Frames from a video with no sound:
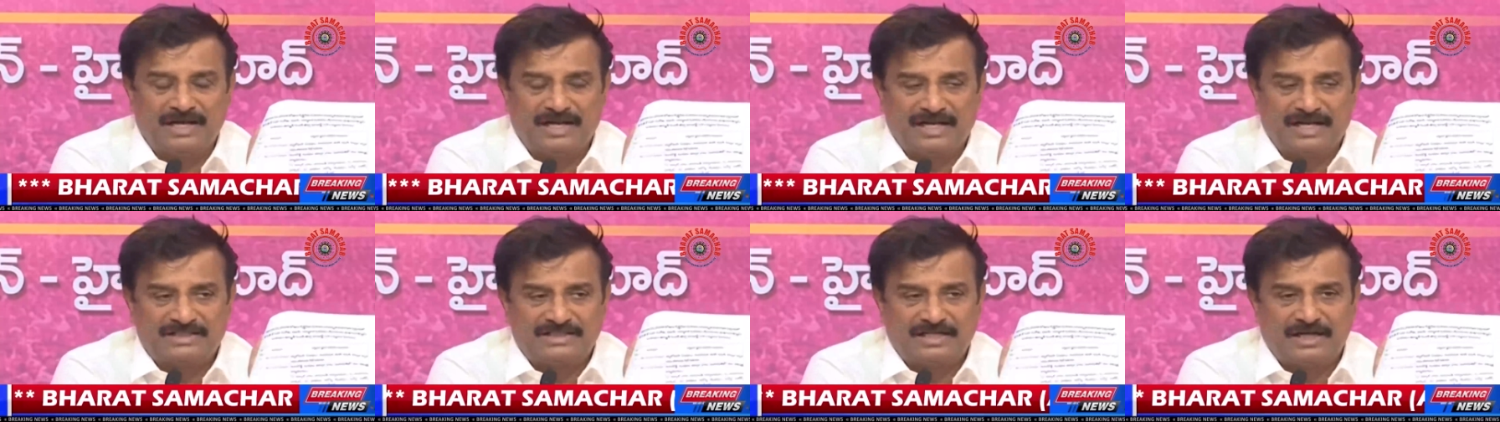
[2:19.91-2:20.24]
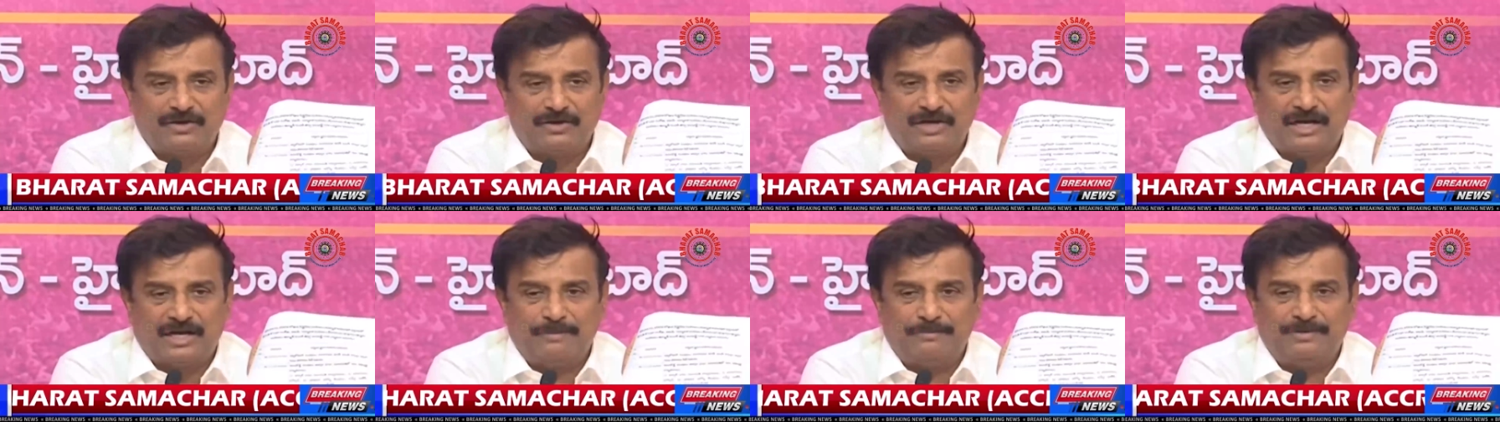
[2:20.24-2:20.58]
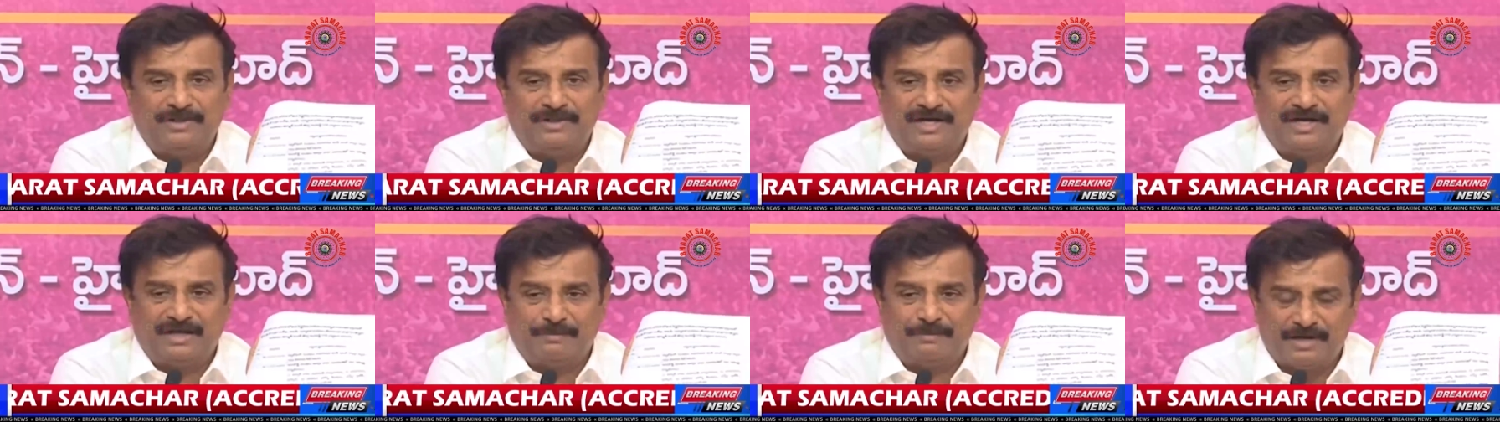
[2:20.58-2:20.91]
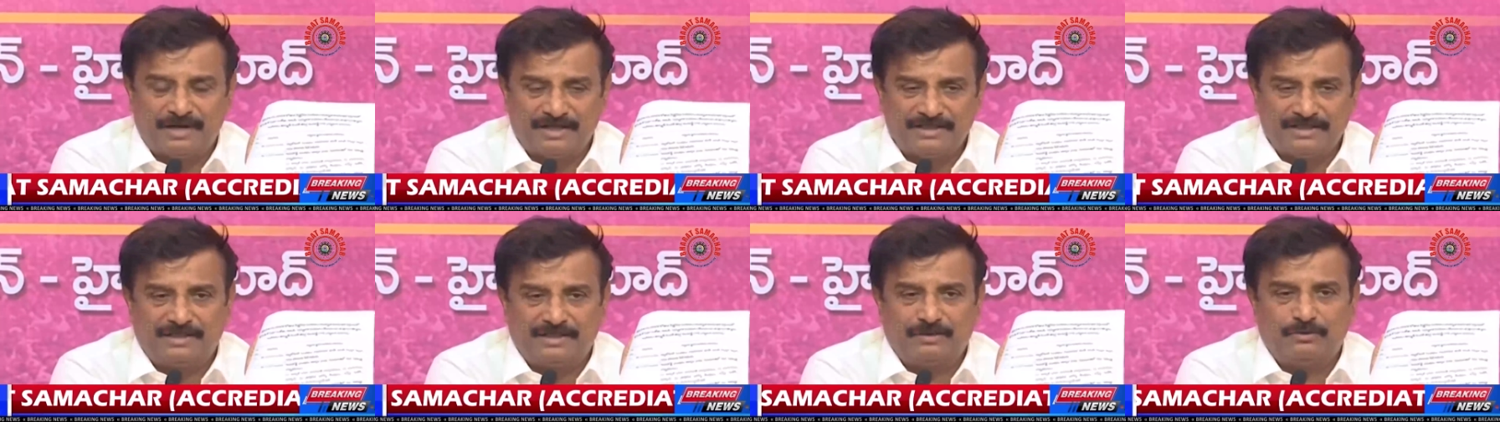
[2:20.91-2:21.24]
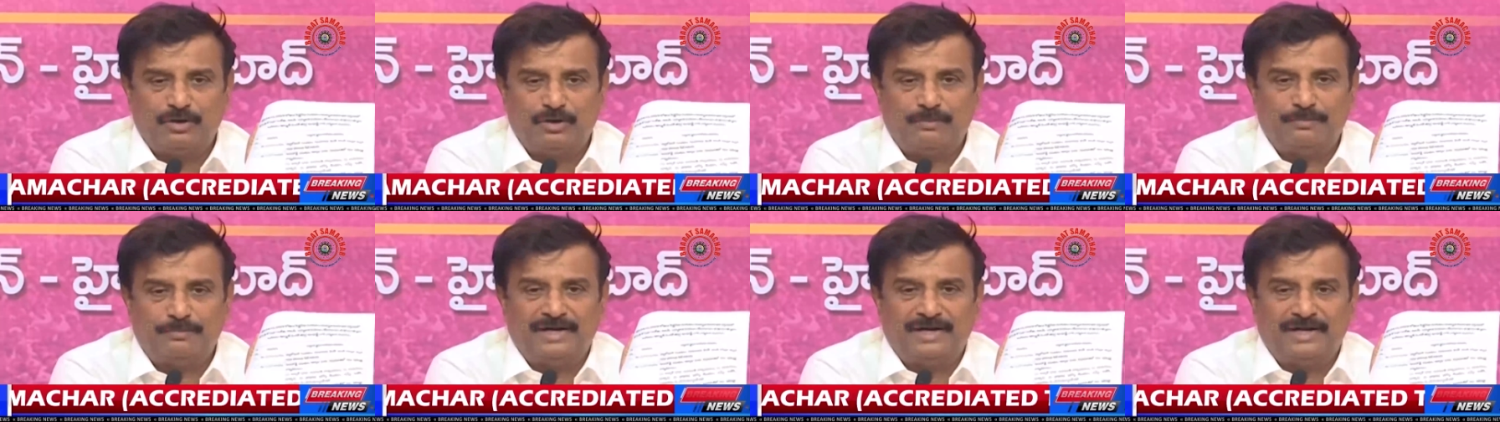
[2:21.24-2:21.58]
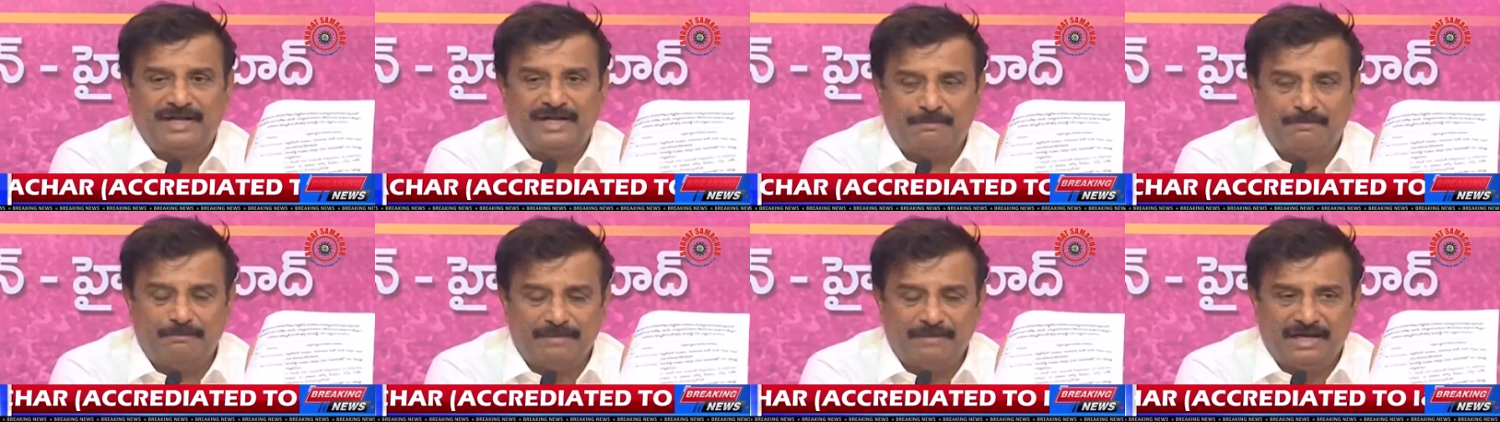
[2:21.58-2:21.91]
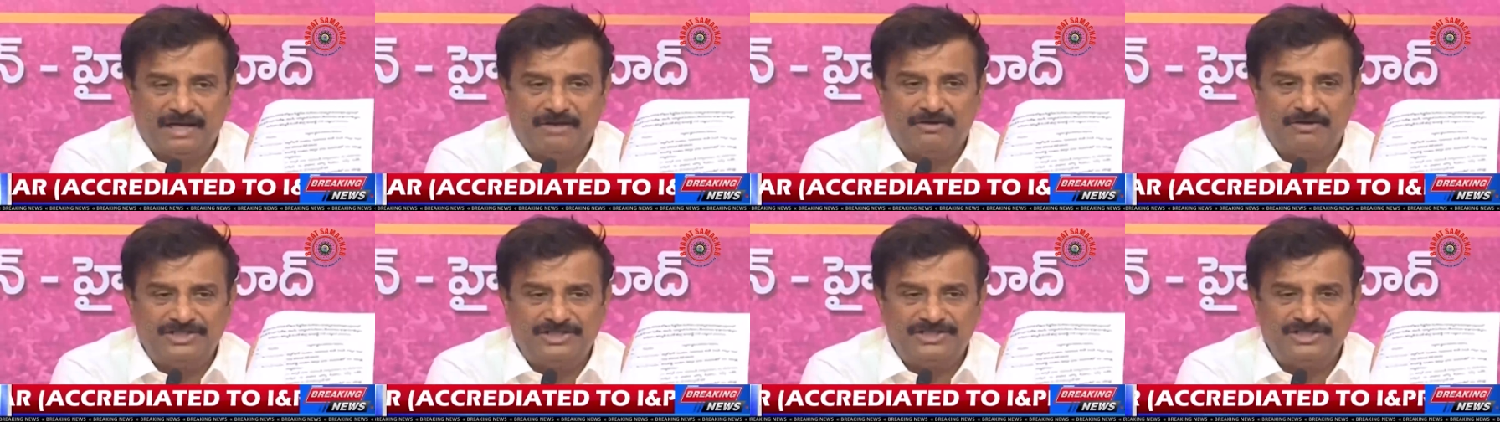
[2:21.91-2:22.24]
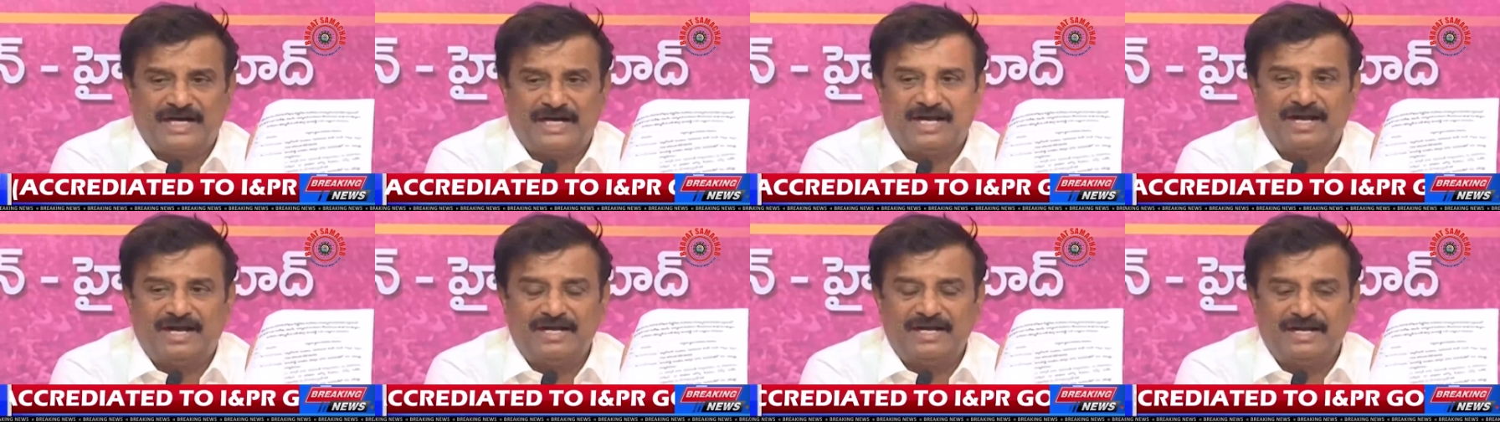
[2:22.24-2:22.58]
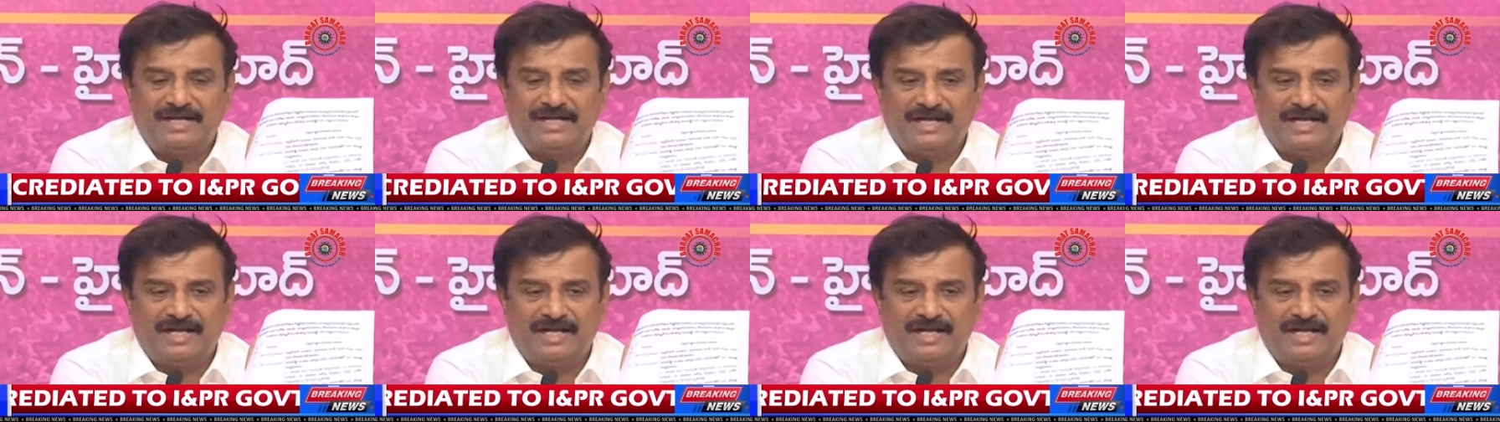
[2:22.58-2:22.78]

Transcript: ఎలక్షన్లో నా మీద డిపాజిట్ కోల్పోయిన ఎమ్మెల్యే వచ్చి ఆయన